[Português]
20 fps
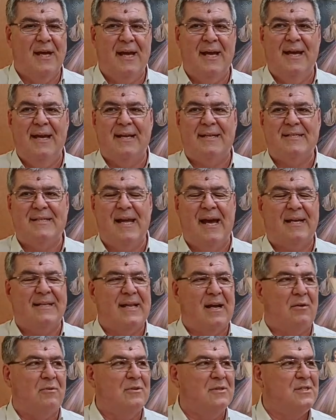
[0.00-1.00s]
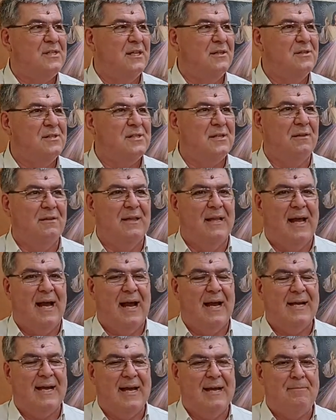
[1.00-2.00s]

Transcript: É, o que será que está acontecendo no celular?